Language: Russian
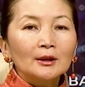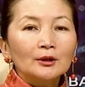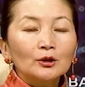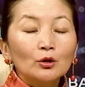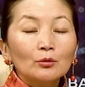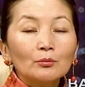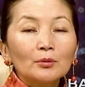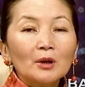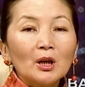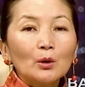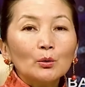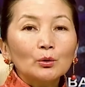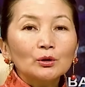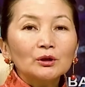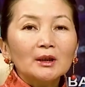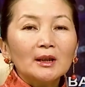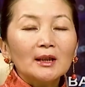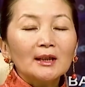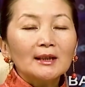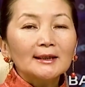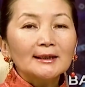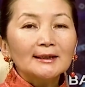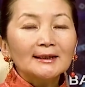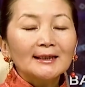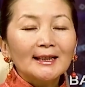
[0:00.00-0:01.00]
Доброе
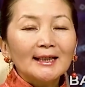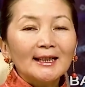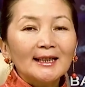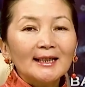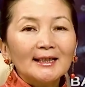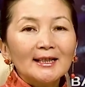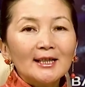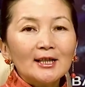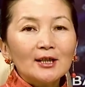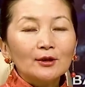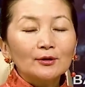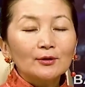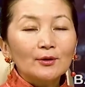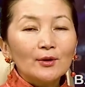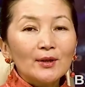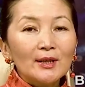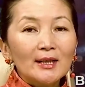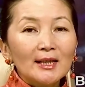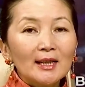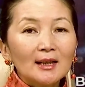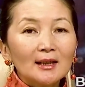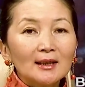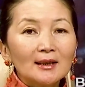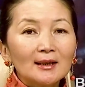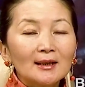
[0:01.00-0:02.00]
утро, дорогие наши
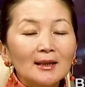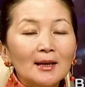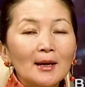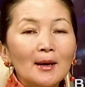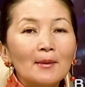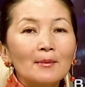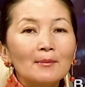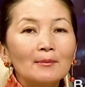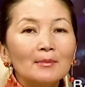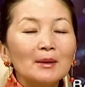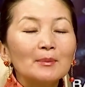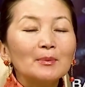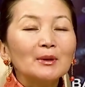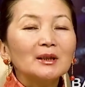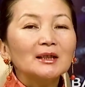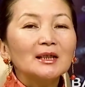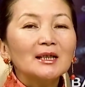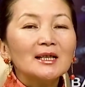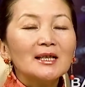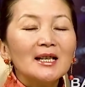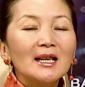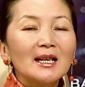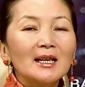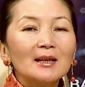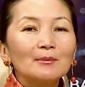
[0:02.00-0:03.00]
друзья! Мы
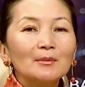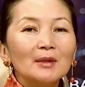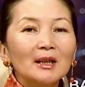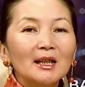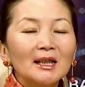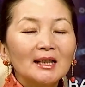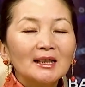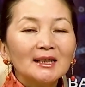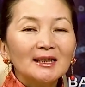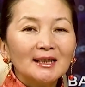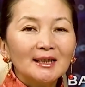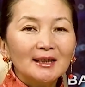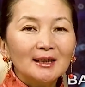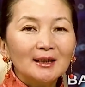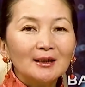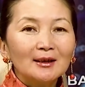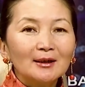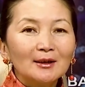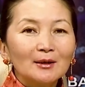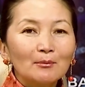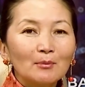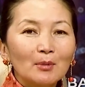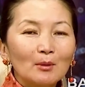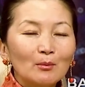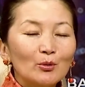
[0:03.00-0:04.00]
продолжаем идти
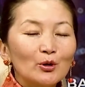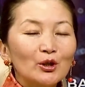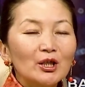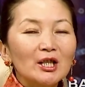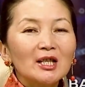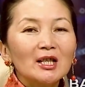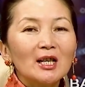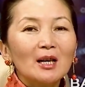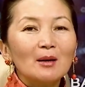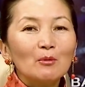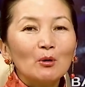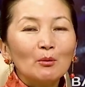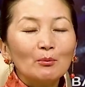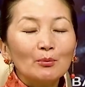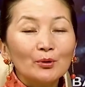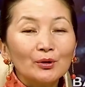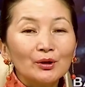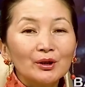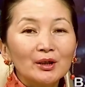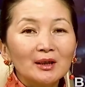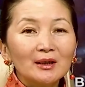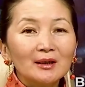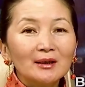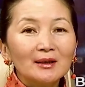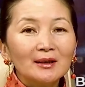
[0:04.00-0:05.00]
по буддийскому
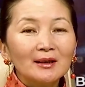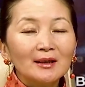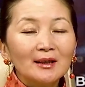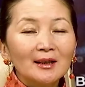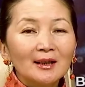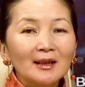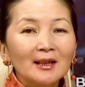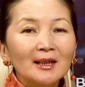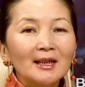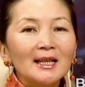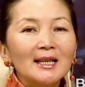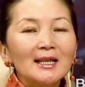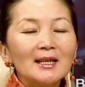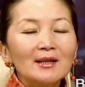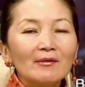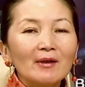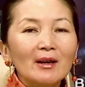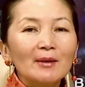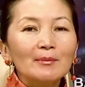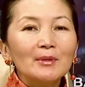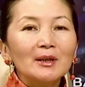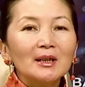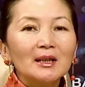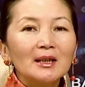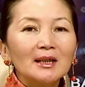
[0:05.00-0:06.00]
пути, и с
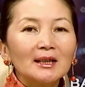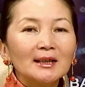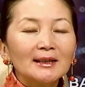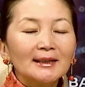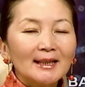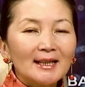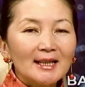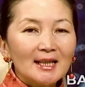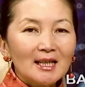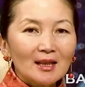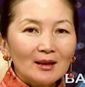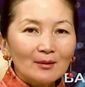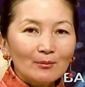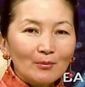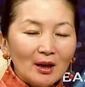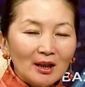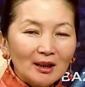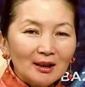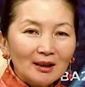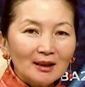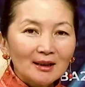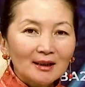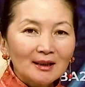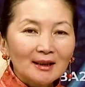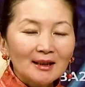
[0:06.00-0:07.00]
вами Тензин
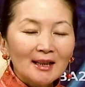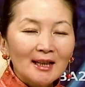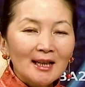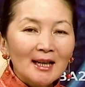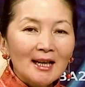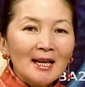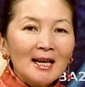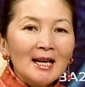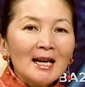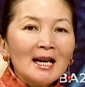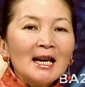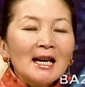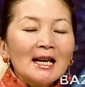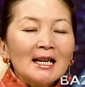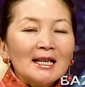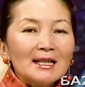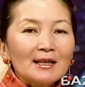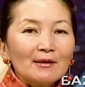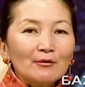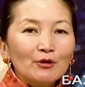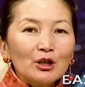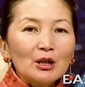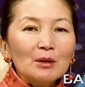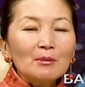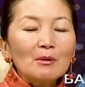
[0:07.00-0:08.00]
Байлак.
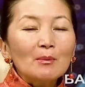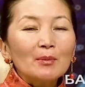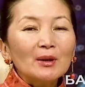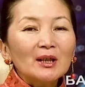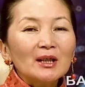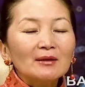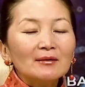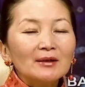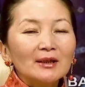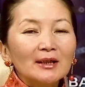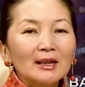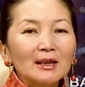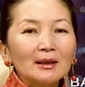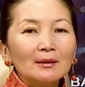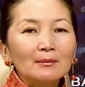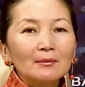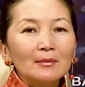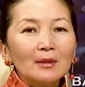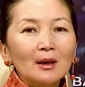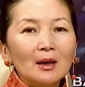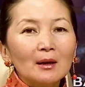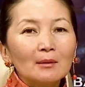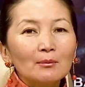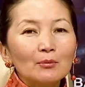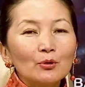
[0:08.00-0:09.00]
Сегодня мы поговорим
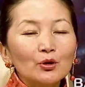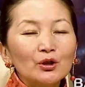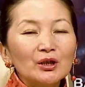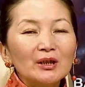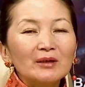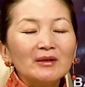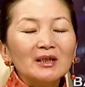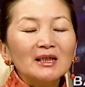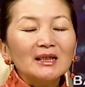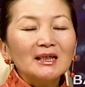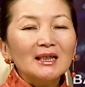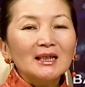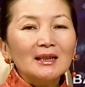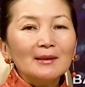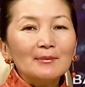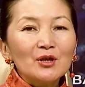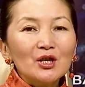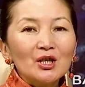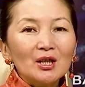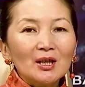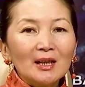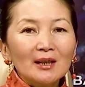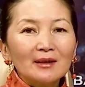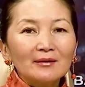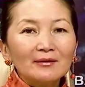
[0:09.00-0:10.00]
об удивительном
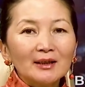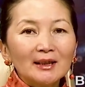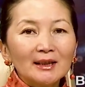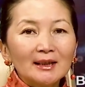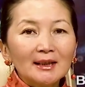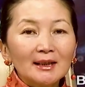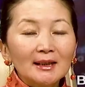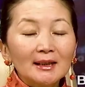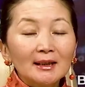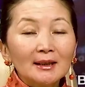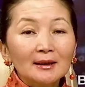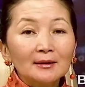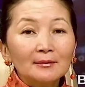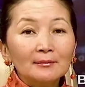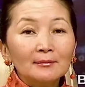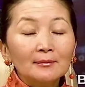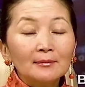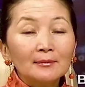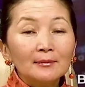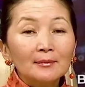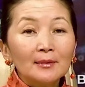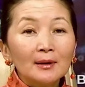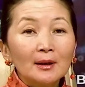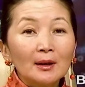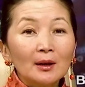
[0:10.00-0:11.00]
человеке,
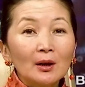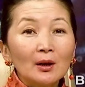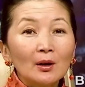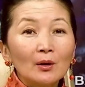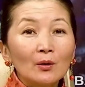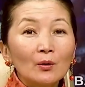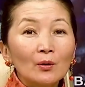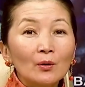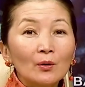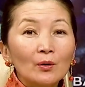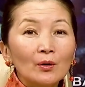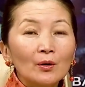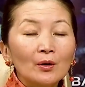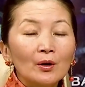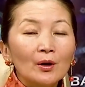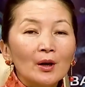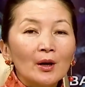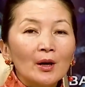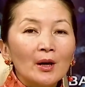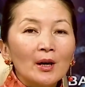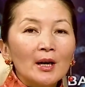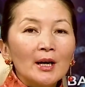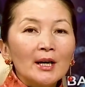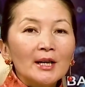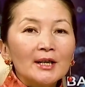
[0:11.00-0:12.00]
о
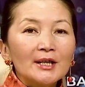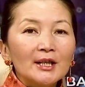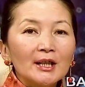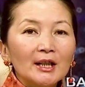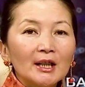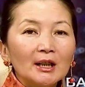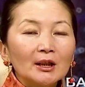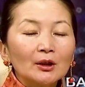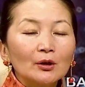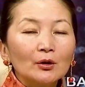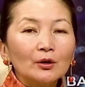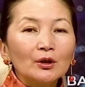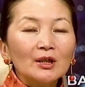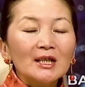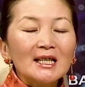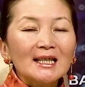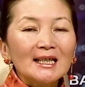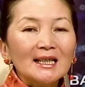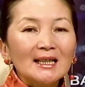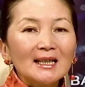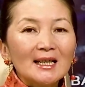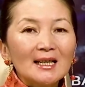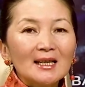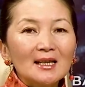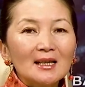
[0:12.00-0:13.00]
Шеренот
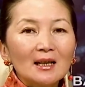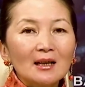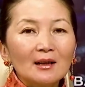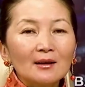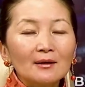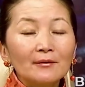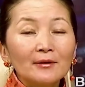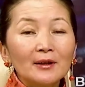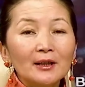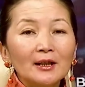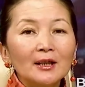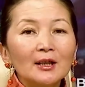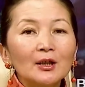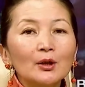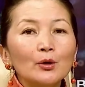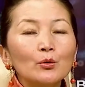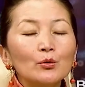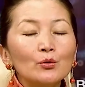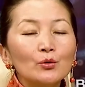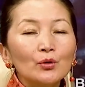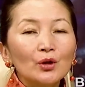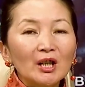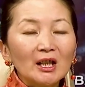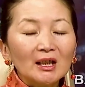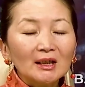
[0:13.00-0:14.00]
Станиславе
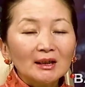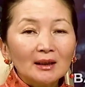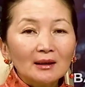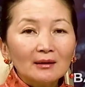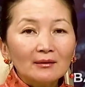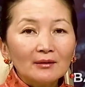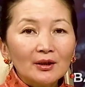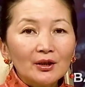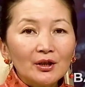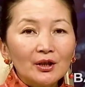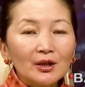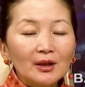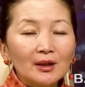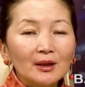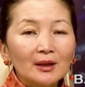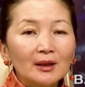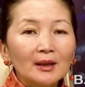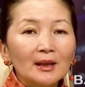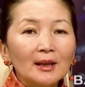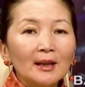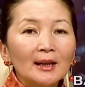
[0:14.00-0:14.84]
Кюжгетовиче.